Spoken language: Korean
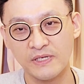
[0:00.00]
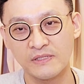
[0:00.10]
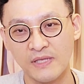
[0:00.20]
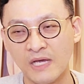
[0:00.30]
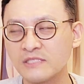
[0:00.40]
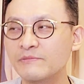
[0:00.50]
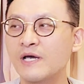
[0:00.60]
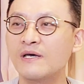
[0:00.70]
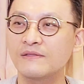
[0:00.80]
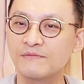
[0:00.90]
근데
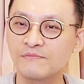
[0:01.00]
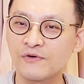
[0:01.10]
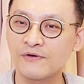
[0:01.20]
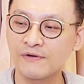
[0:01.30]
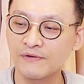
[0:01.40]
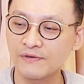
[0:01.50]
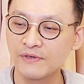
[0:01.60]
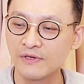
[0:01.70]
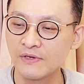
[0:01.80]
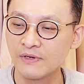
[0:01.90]
하지만 뭐
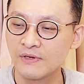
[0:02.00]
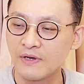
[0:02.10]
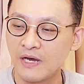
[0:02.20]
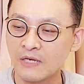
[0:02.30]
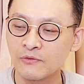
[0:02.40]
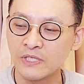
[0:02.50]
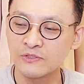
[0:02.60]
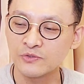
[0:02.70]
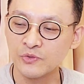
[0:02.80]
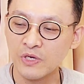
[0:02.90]
알고랜드
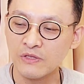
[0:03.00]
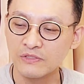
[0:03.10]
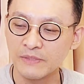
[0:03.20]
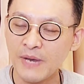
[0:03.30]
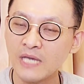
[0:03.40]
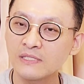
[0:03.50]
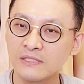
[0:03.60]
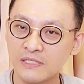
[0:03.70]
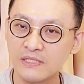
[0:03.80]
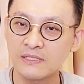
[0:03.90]
쪽에서 이제
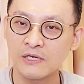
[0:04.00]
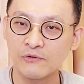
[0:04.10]
파이틸이라고